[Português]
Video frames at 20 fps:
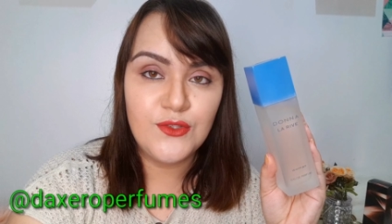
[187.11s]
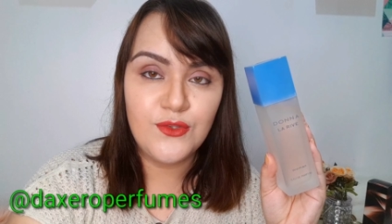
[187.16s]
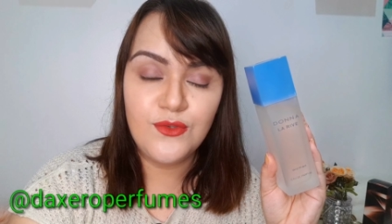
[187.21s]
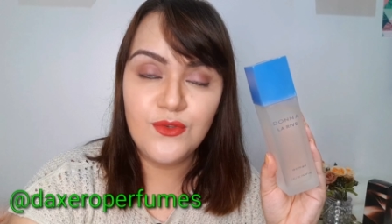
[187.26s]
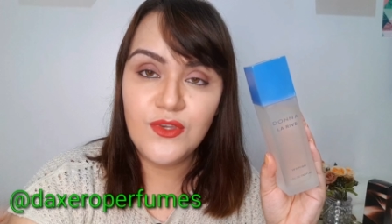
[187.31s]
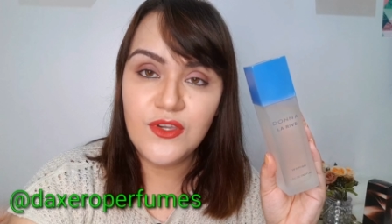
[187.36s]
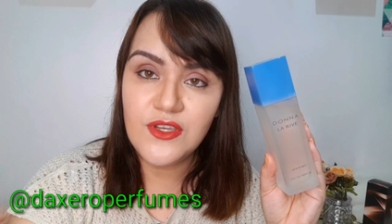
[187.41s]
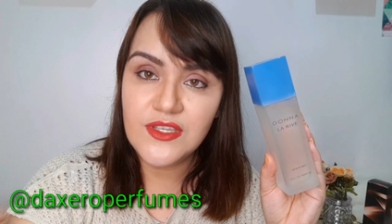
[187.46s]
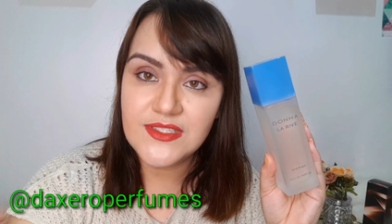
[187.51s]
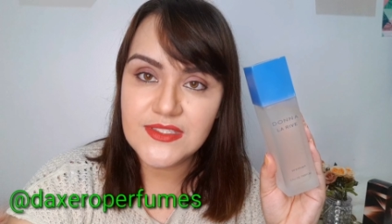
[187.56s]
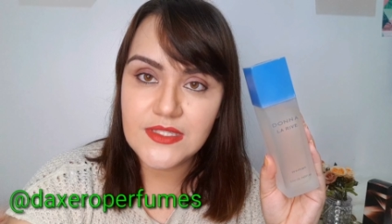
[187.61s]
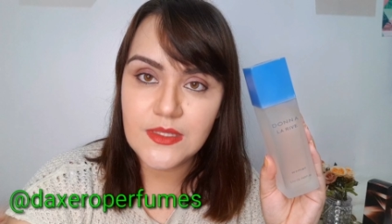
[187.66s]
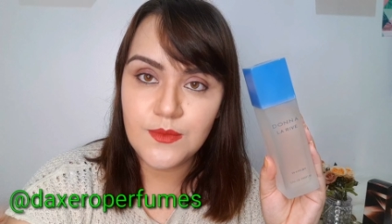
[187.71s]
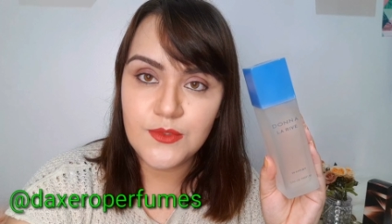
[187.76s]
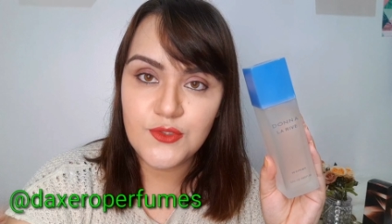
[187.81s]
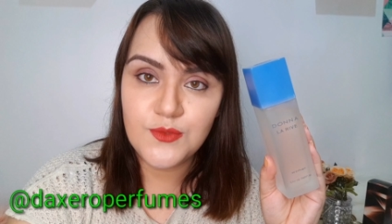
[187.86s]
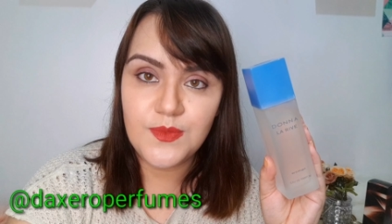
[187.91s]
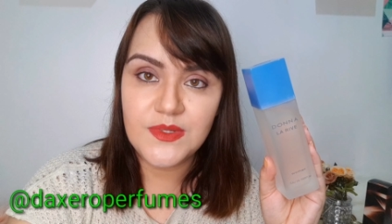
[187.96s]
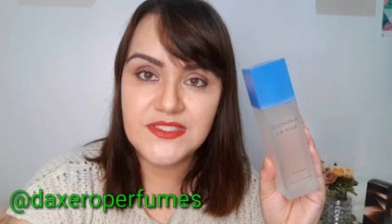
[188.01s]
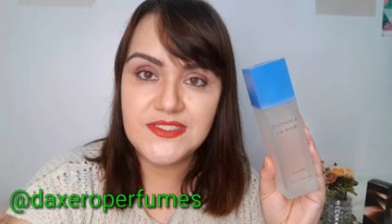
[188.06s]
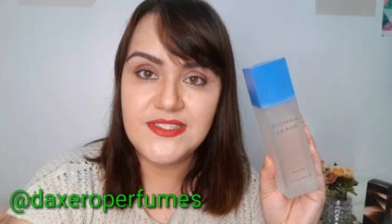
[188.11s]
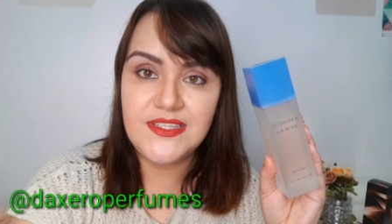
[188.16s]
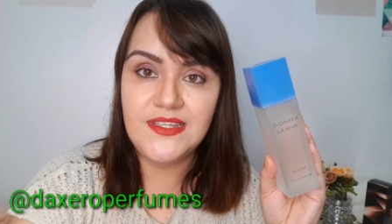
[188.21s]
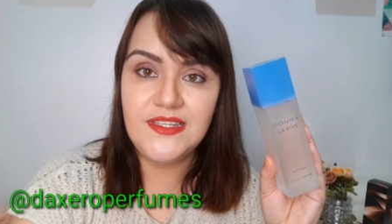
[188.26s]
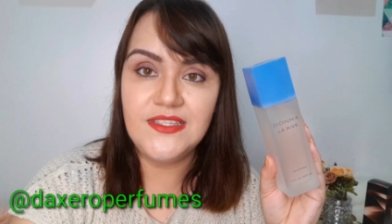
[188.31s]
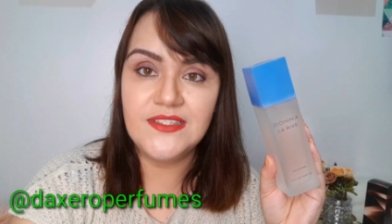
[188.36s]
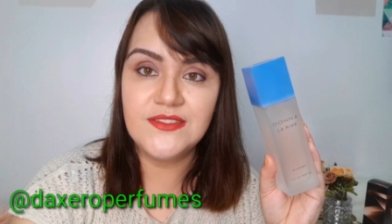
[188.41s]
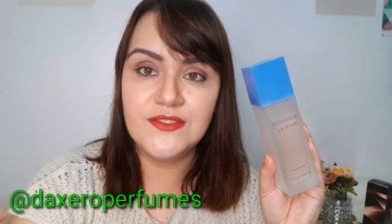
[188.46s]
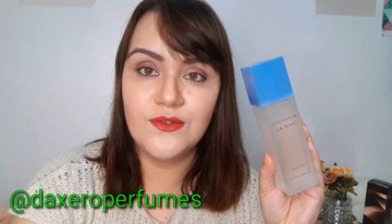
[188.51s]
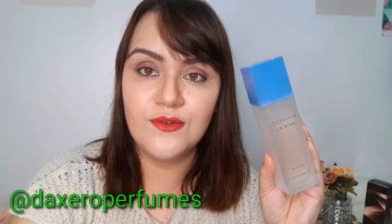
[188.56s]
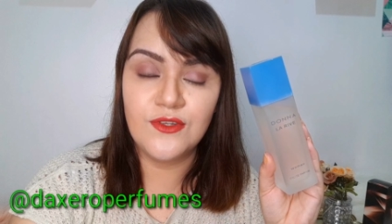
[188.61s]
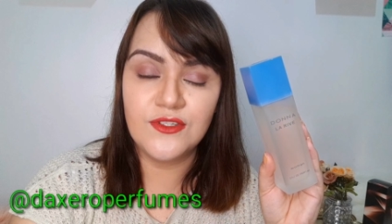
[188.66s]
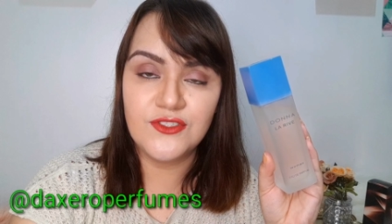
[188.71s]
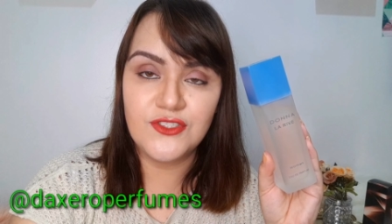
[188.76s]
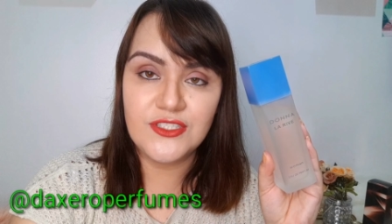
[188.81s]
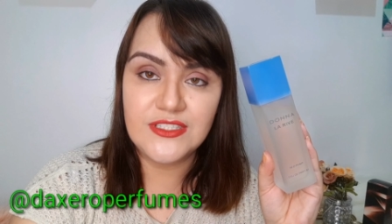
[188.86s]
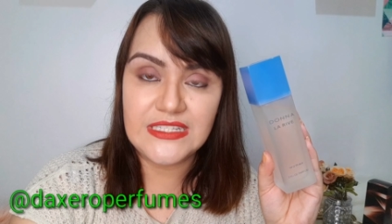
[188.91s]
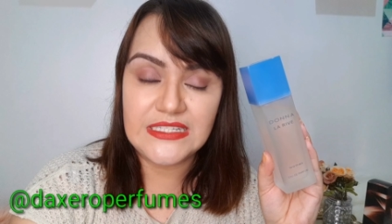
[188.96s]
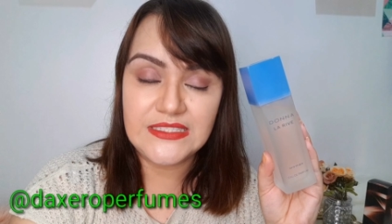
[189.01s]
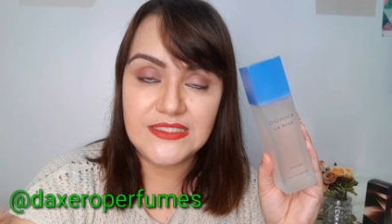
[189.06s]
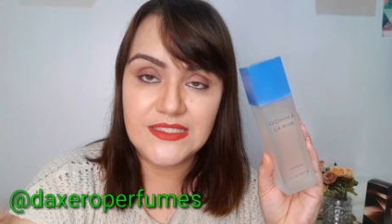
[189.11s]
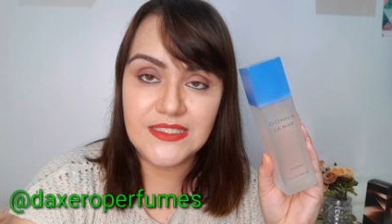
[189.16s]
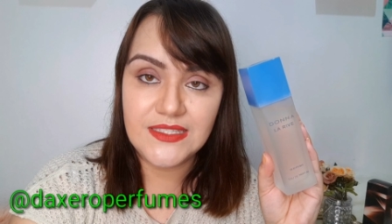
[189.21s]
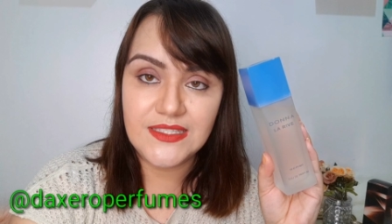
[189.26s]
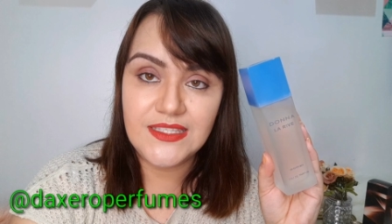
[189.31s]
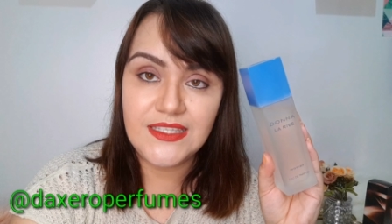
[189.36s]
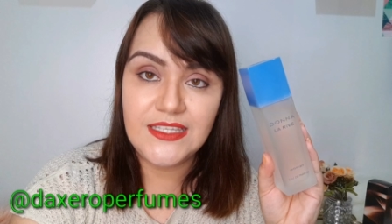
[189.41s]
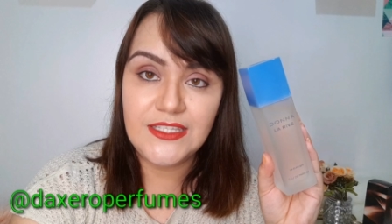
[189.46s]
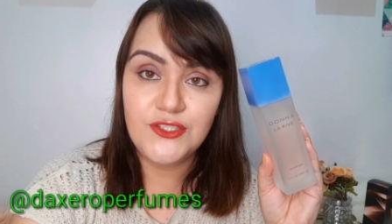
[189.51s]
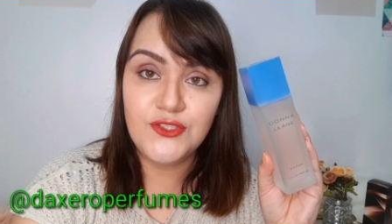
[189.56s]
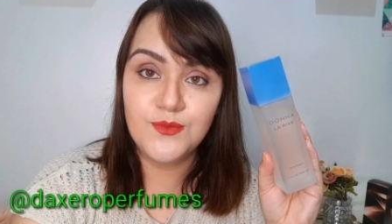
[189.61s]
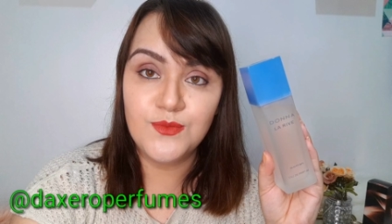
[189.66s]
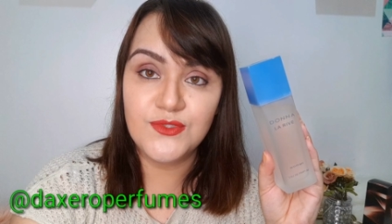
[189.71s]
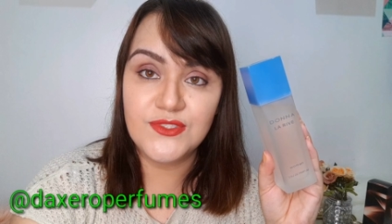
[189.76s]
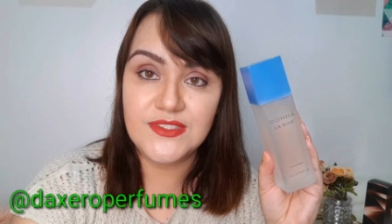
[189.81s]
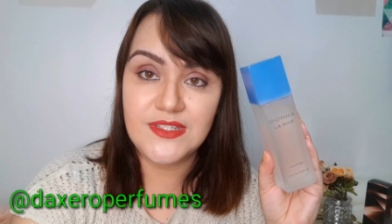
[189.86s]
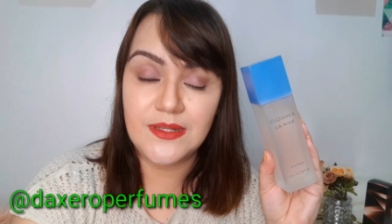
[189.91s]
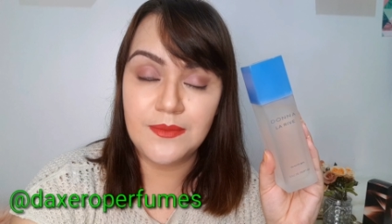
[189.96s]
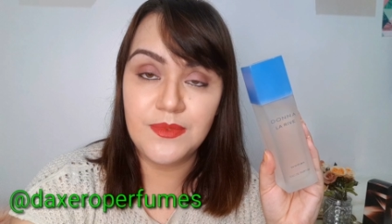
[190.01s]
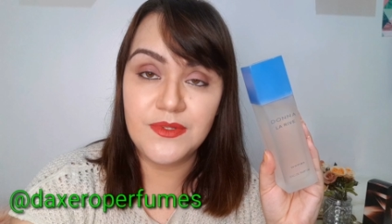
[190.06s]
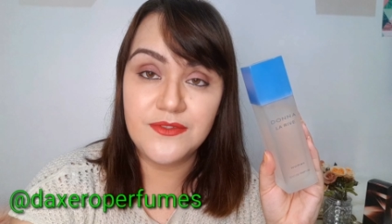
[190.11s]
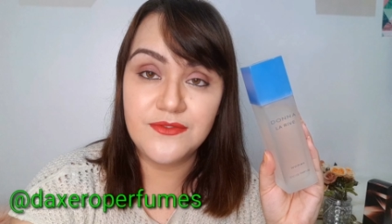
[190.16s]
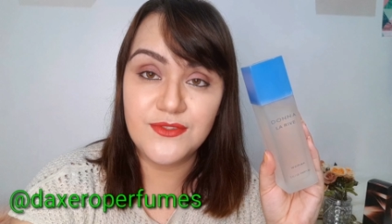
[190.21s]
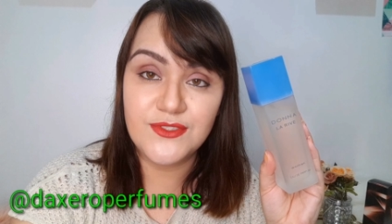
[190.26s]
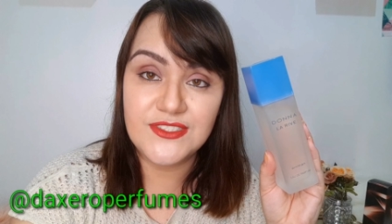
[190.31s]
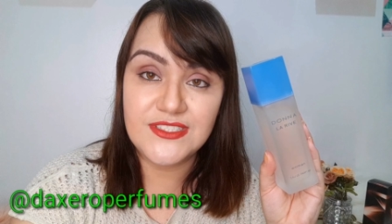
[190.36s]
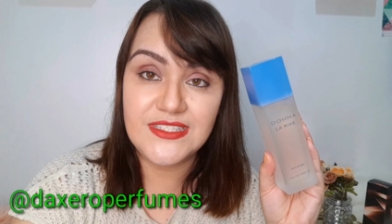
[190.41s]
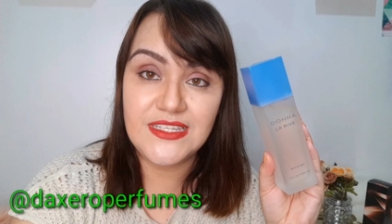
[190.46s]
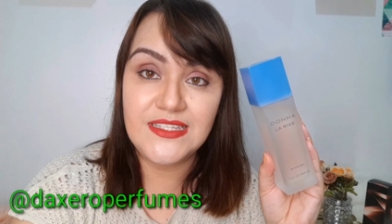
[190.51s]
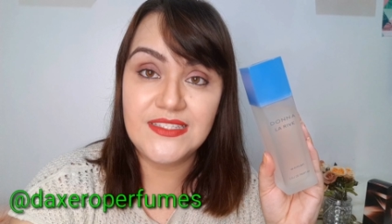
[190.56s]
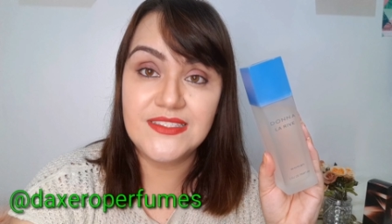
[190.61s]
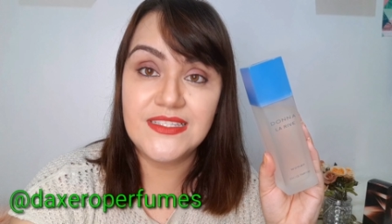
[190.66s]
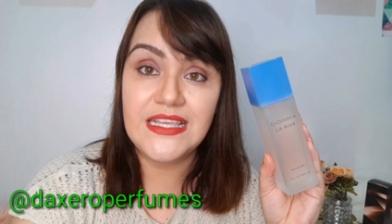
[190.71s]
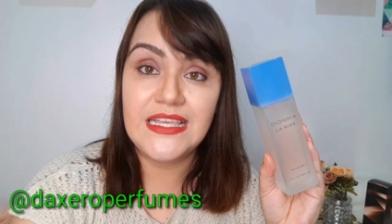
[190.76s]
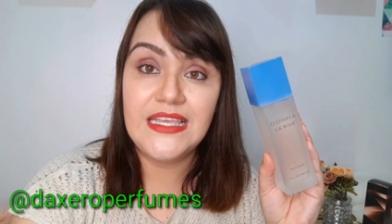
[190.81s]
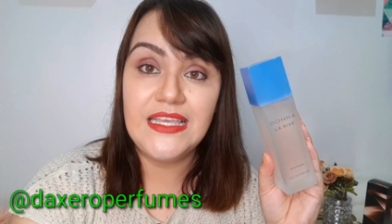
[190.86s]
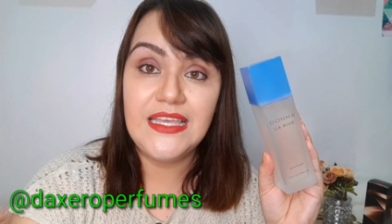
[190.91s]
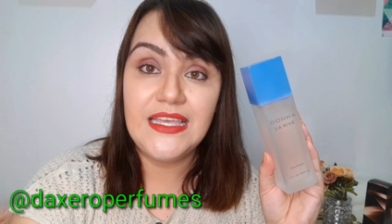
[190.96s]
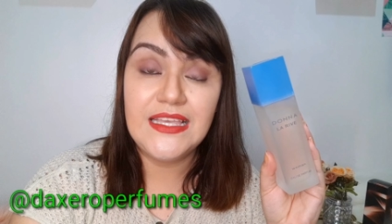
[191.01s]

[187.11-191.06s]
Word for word: Tudo que eu recebo de parcerias eu gosto de trazer aqui, de mostrar para vocês